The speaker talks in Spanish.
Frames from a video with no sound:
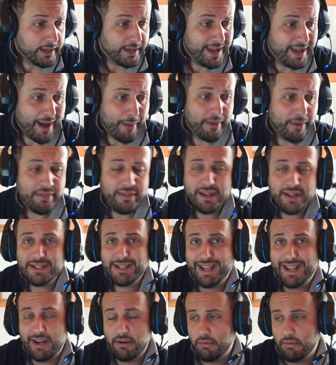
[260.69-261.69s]
que a veces
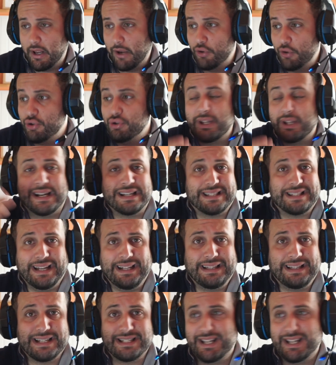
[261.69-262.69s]
que no son tan
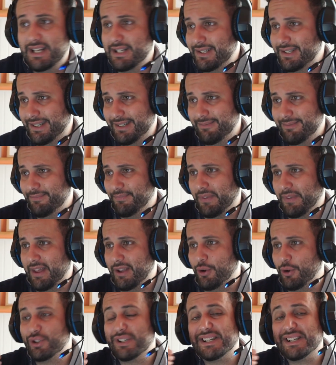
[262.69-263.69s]
estrictas, que es
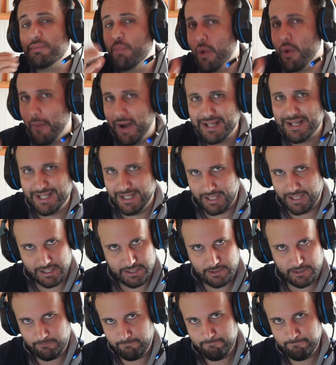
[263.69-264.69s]
cosas muy
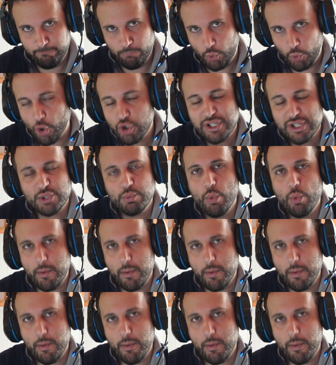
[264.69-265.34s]
básicas, cosas muy